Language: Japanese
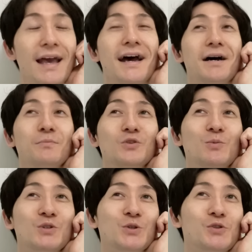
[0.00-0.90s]
あ、もし
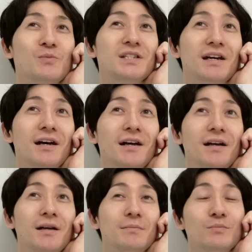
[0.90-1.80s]
もしのぞみちゃん。
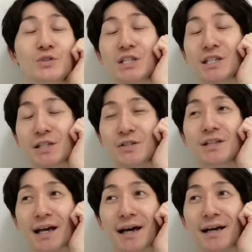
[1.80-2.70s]
無事家着い
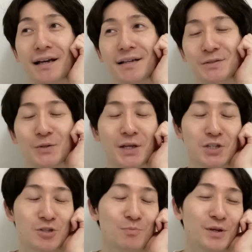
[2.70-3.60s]
たそれだけ
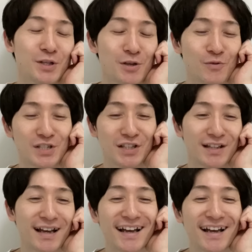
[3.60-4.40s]
心配で電話しちゃった。